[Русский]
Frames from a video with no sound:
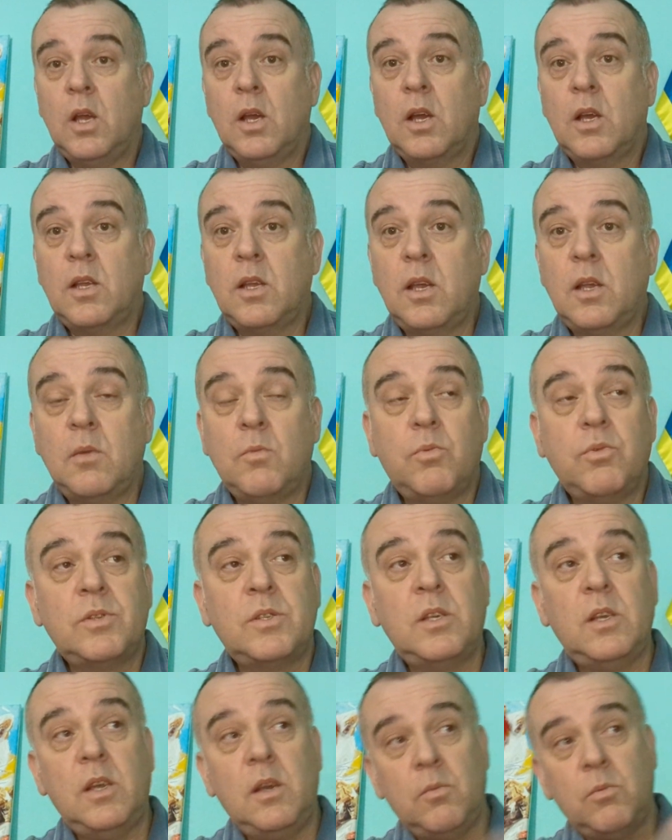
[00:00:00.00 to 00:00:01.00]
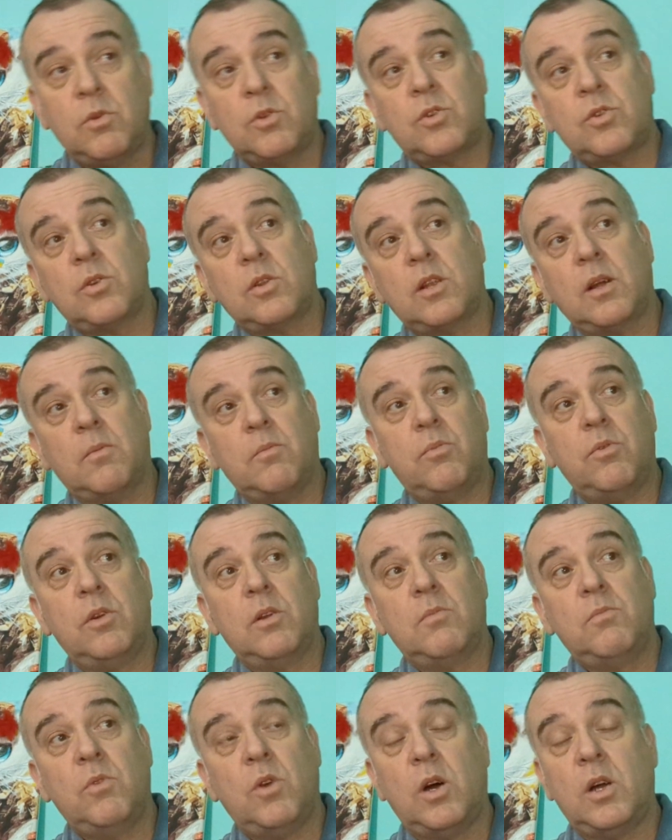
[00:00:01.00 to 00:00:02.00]
где-нибудь снимут, что там
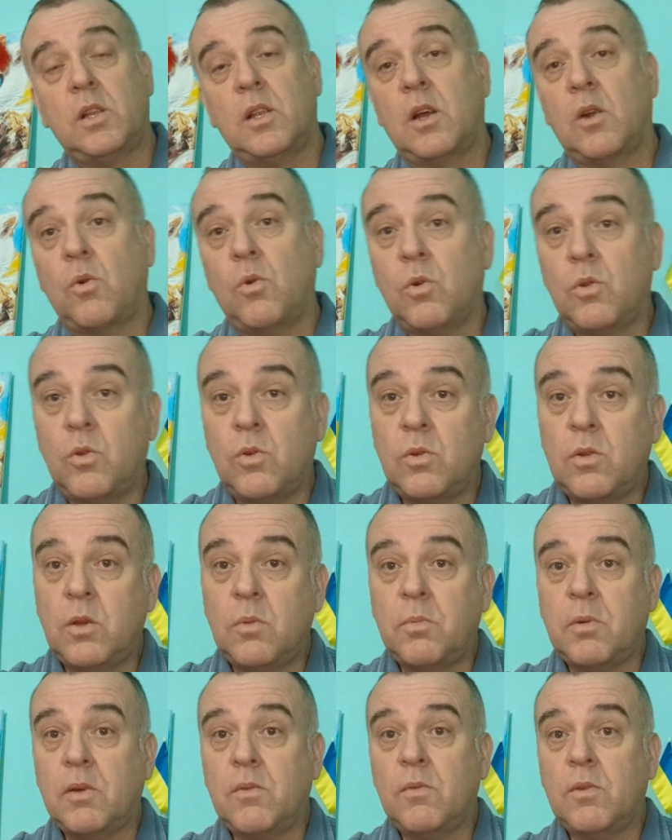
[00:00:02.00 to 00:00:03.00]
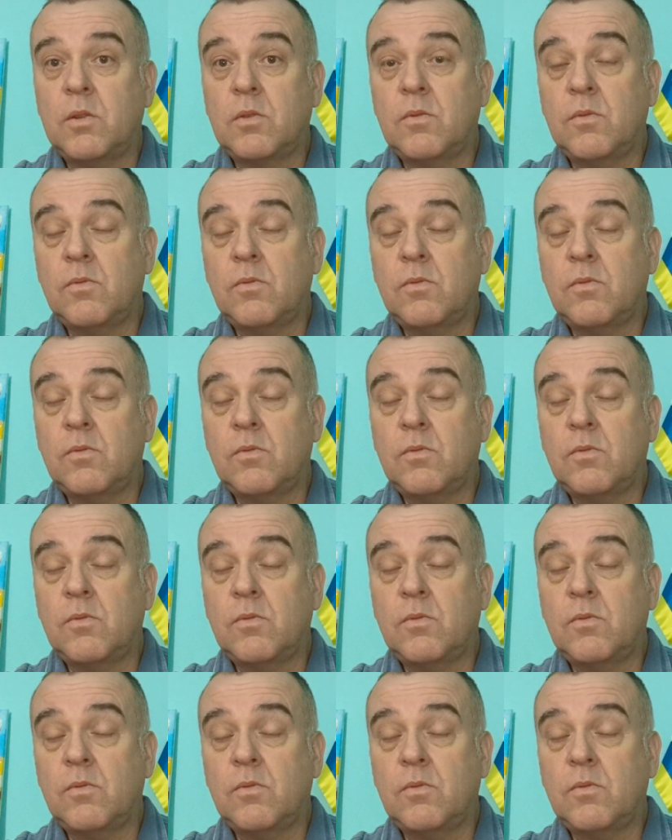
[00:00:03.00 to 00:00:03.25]
будет много народу, типа вот,